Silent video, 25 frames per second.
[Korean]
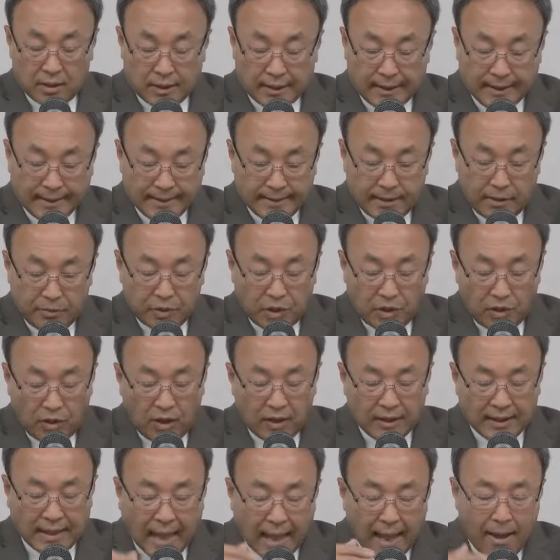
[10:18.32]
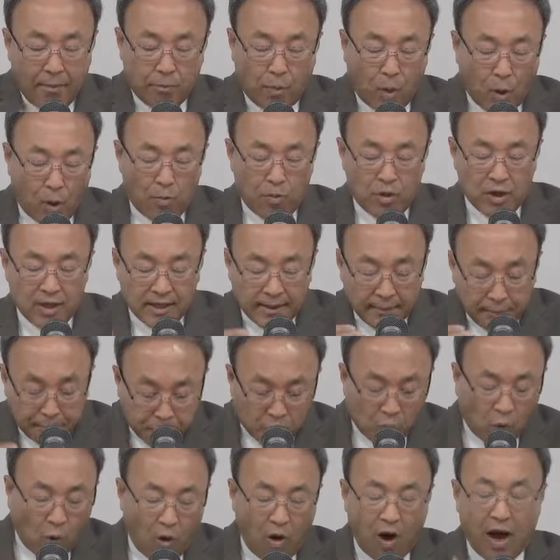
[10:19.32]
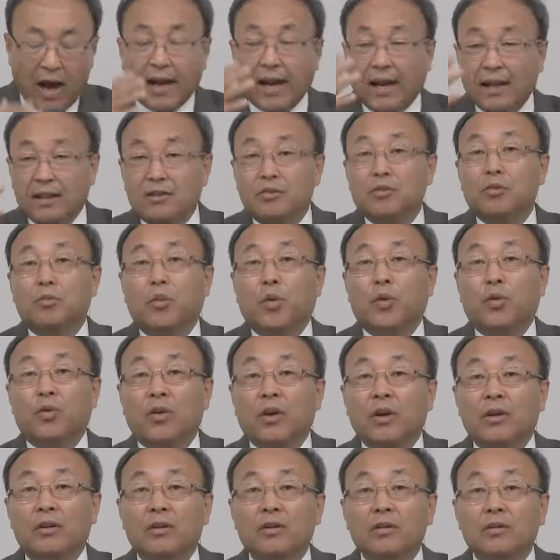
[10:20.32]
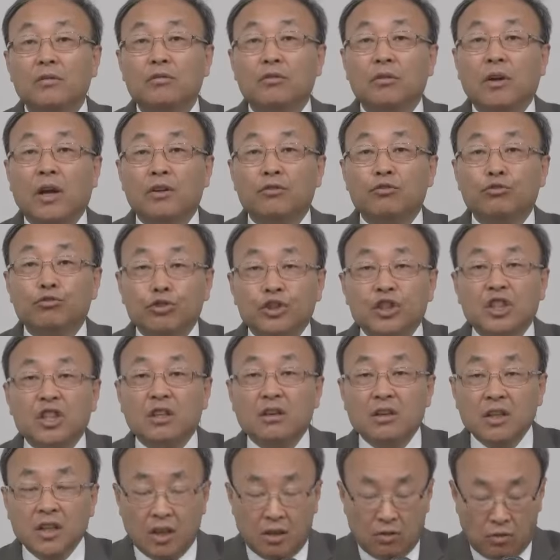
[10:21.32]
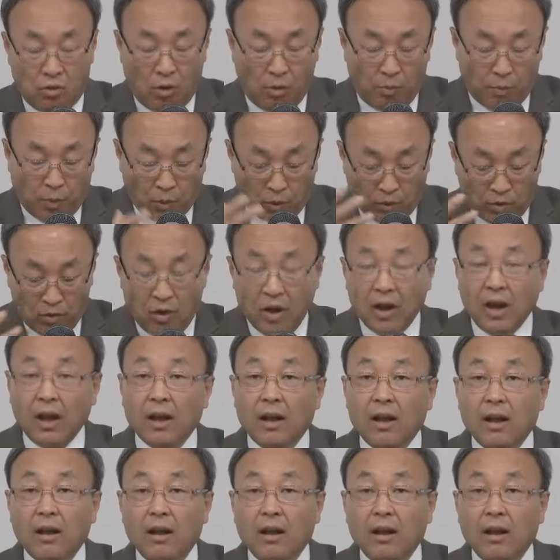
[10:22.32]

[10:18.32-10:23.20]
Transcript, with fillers: 킹제임 성경 내 몸을 입고 하나님을 보는 거예요. 우리가 육신을 입고 보는 거야.